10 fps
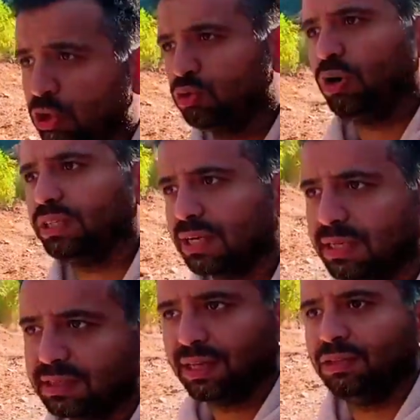Şu anda da
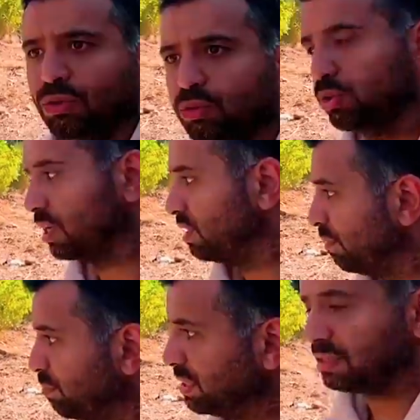zaten yol
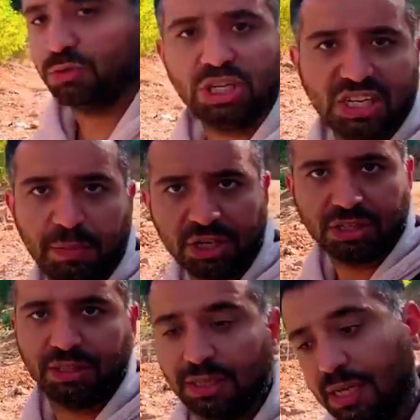üzerinden biz inişe
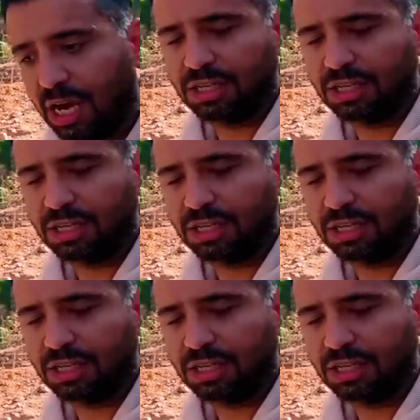başladık.